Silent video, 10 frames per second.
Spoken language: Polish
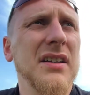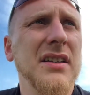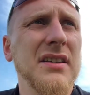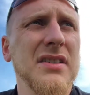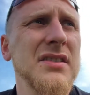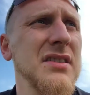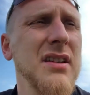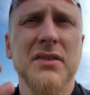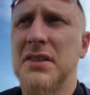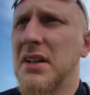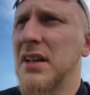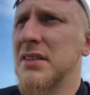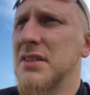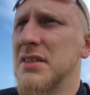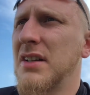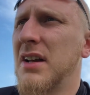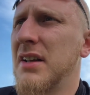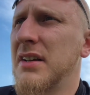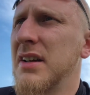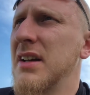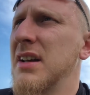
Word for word: I też nawet jak jadę gdzieś dalej,